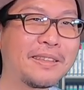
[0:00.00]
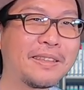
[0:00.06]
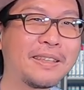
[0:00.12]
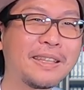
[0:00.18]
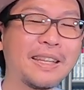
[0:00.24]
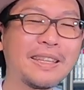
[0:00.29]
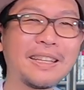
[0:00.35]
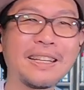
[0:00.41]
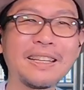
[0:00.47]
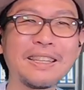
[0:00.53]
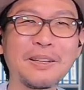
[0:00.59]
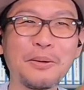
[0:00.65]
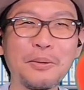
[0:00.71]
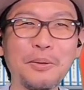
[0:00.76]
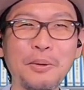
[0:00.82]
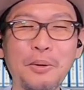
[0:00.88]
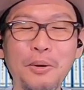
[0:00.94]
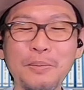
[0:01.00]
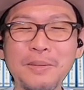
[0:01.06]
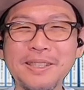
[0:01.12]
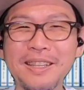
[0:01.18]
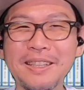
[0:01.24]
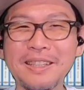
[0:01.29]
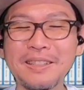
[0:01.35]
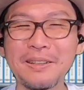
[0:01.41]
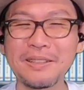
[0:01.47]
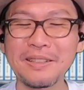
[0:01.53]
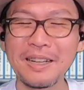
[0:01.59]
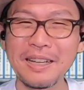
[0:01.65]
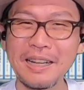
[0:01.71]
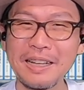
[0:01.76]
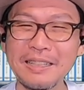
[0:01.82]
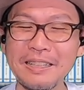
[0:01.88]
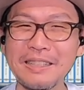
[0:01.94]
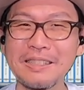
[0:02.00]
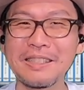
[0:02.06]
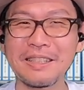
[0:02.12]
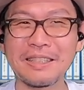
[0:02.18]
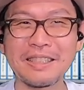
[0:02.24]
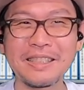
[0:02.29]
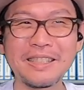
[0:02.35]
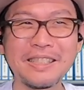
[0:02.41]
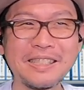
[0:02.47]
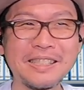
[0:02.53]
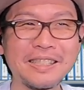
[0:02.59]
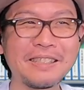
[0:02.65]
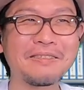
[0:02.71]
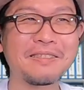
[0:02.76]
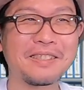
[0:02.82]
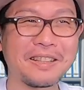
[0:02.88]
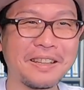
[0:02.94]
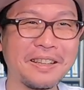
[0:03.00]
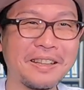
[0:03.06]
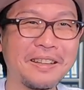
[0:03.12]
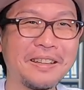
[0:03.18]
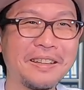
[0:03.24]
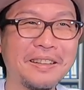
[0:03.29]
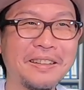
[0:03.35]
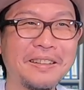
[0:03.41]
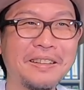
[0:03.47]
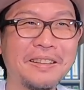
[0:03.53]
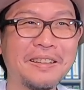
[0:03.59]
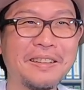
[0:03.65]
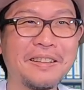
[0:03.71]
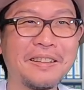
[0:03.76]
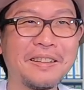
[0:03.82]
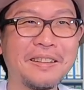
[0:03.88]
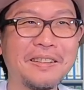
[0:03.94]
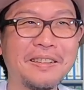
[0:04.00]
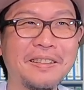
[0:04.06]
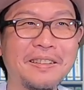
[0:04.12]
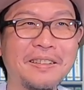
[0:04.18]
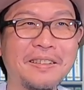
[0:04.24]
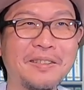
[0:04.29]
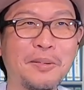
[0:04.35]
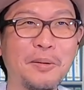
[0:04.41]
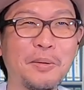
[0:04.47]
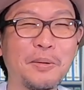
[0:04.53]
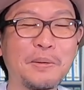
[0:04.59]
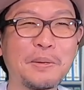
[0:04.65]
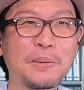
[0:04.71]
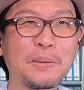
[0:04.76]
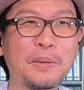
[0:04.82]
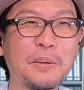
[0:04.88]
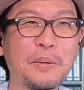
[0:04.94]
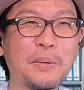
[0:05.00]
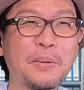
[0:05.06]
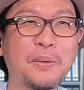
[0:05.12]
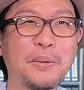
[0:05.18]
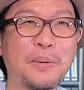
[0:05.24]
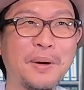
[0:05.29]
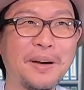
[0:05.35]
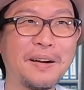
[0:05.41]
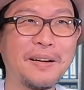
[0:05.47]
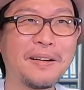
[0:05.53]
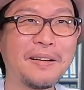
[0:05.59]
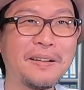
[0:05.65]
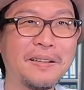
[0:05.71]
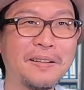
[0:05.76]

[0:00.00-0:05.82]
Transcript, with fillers: いや、なんだかんだこの小見さんがあれなんじゃね気に入っちゃうんじゃねこの黒猫の方が。